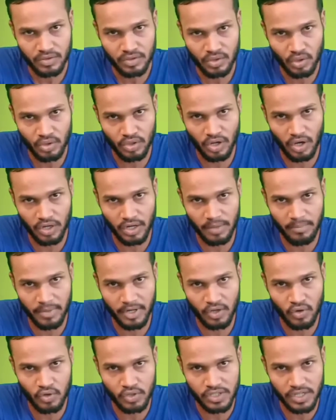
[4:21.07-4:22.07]
तो नौ
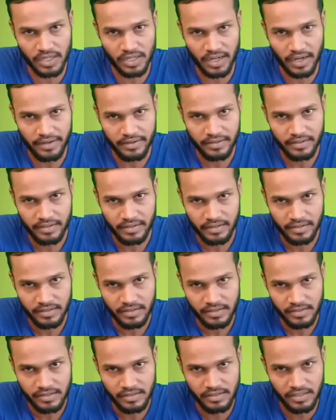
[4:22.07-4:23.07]
नंबर क्वेश्चन का
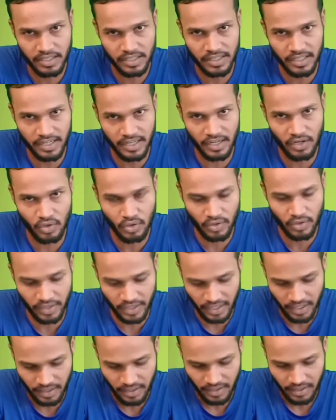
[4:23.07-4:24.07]
जितने लोगों
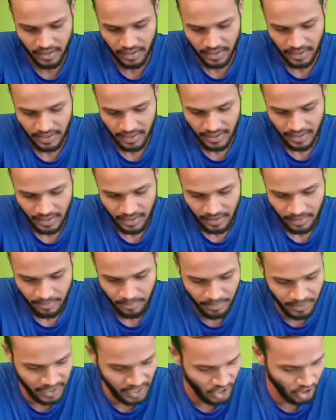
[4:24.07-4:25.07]
ने
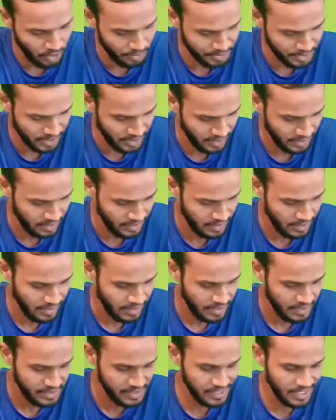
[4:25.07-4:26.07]
बी ऑप्शन
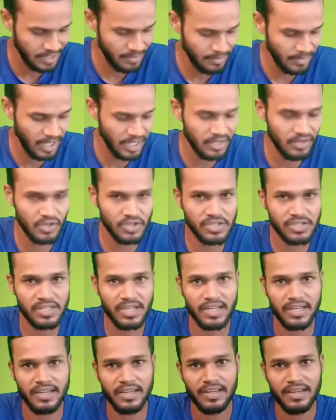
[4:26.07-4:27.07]
सलमान
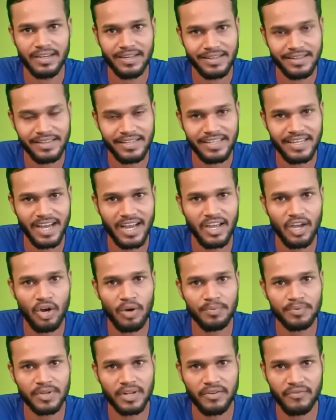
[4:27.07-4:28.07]
रुश्दी दिया है
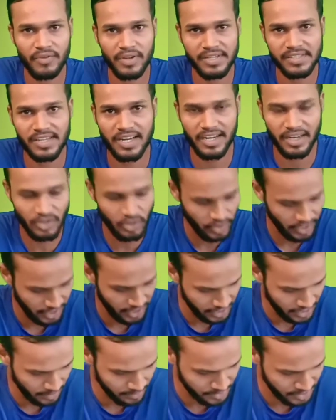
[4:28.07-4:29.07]
ऑप्शन वे सारे लोग
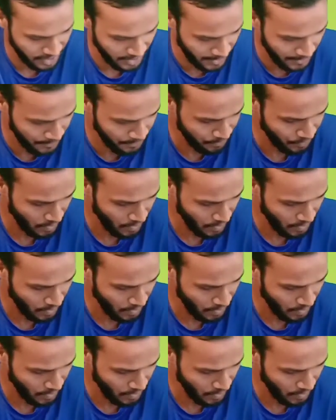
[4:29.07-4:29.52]
एकदम सही